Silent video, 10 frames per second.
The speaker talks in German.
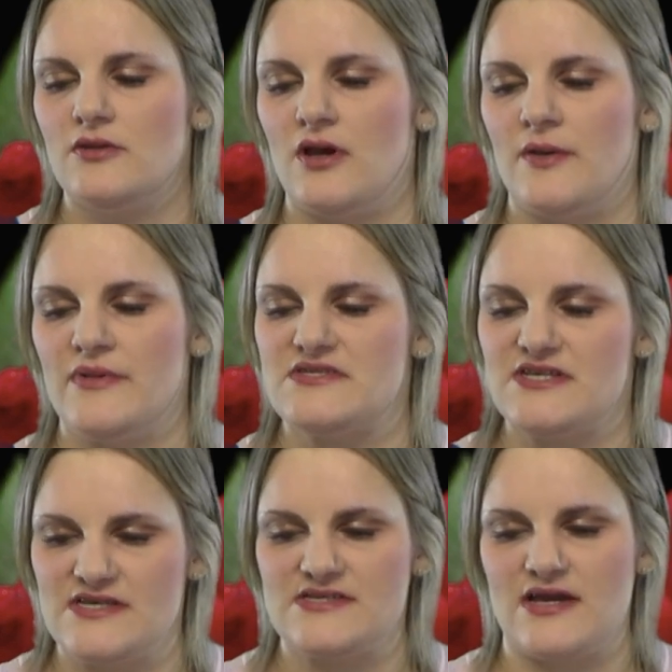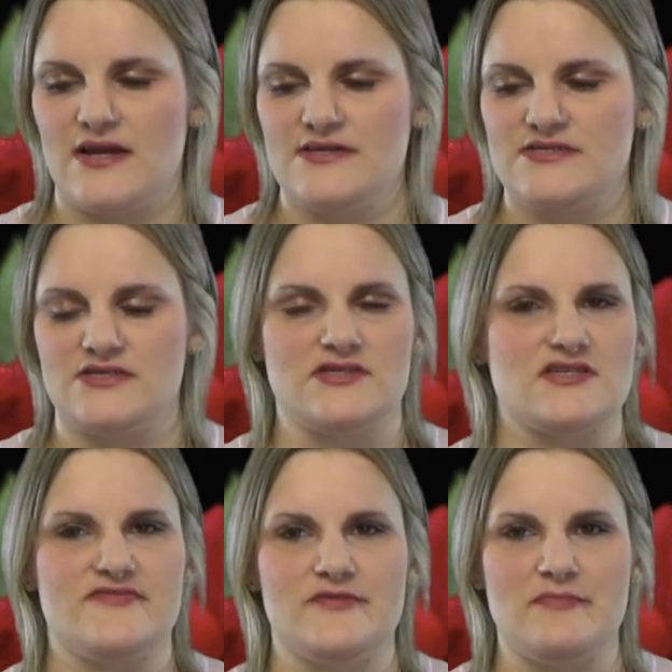äh, mit Seesalz.
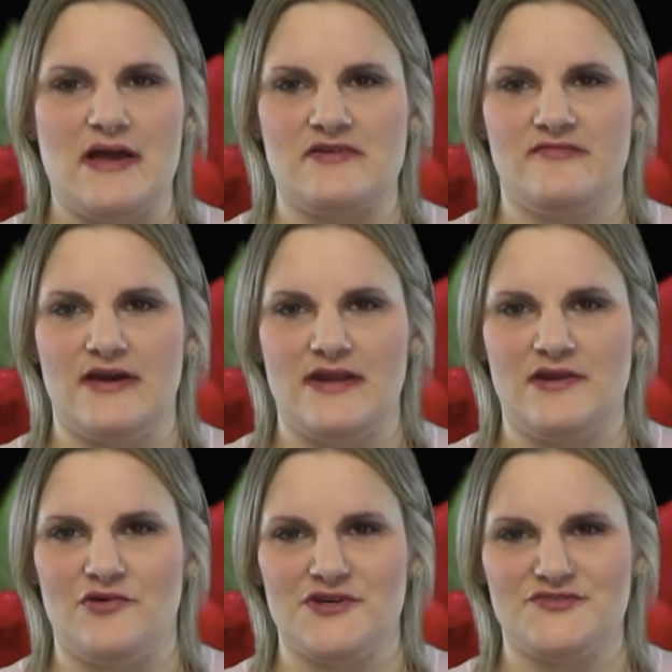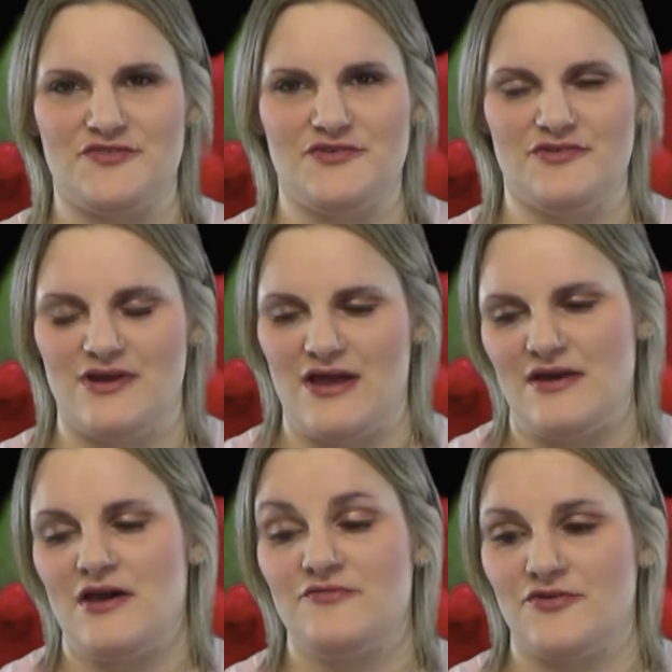Das wird mal irgendwann an euch von, an
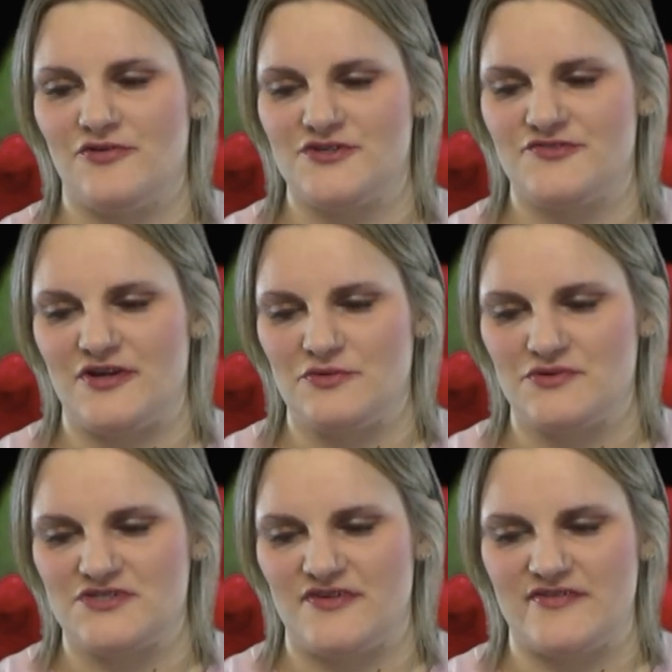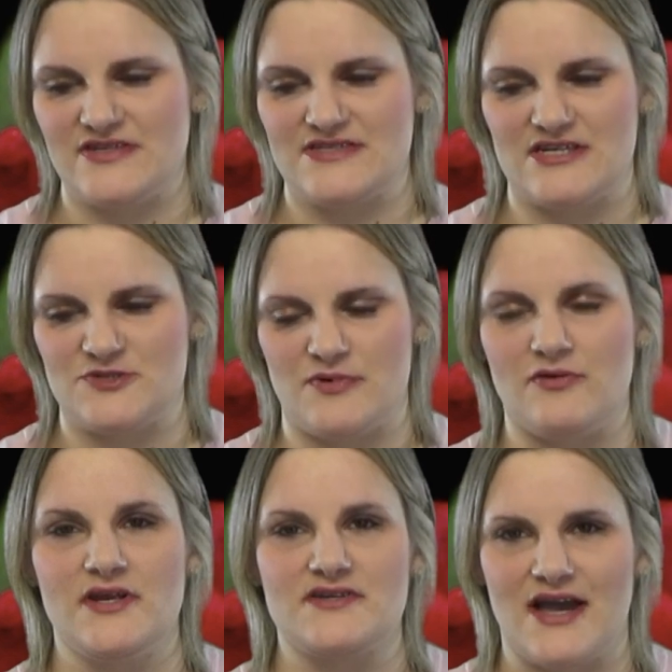einen von euch verlost, weil wie gesagt, ich
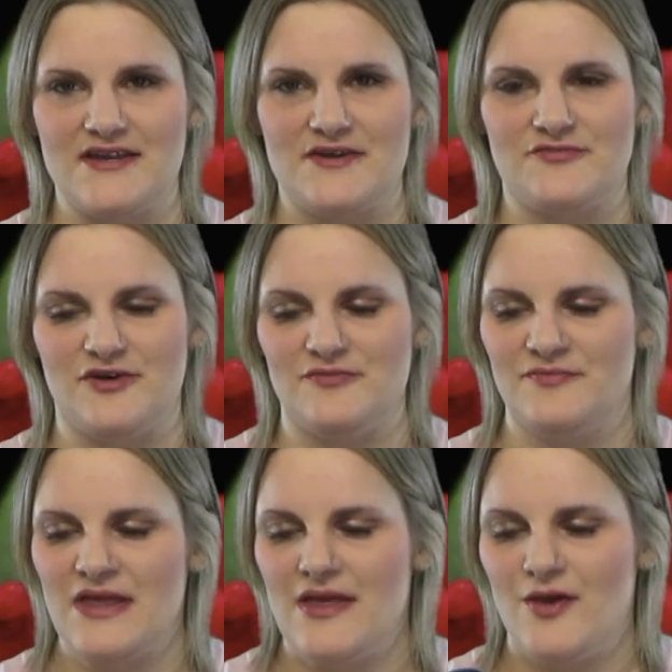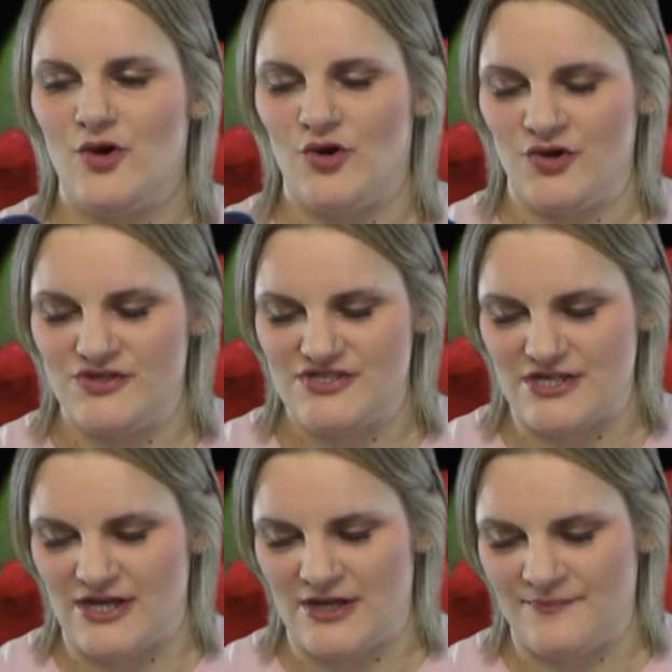brauche nicht drei davon. Und
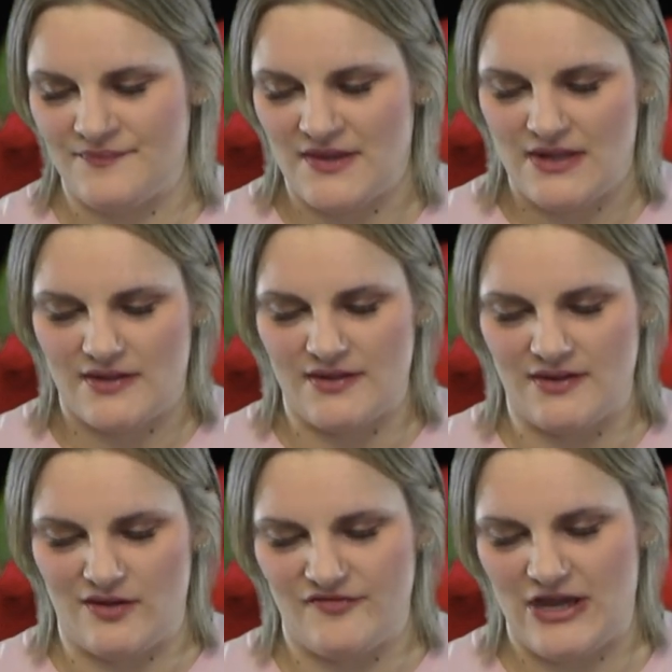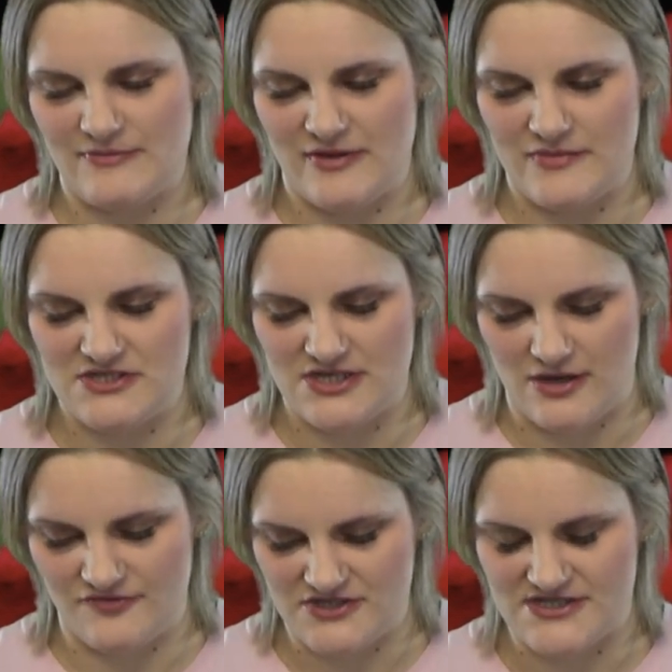ähm, genau, wir haben nämlich
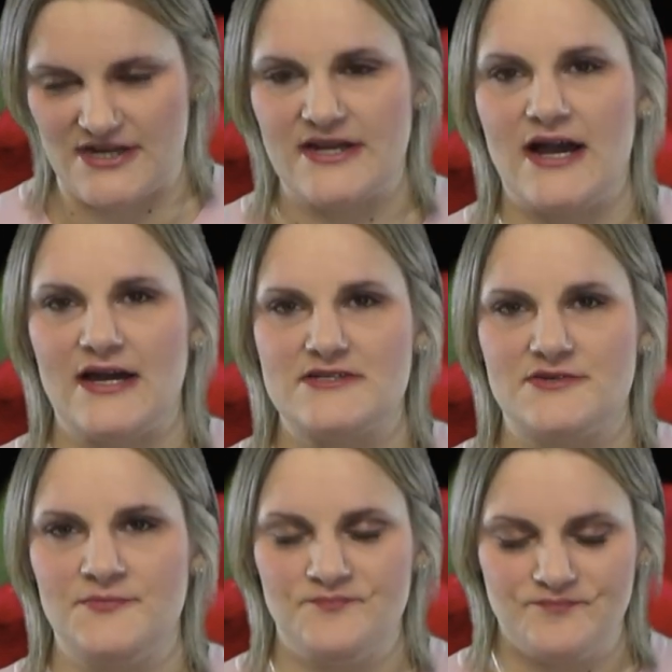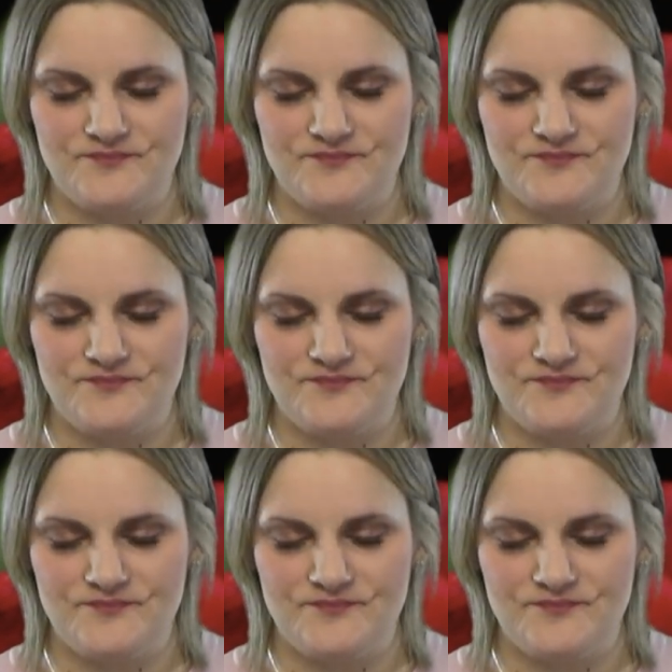hier auf dieser Karte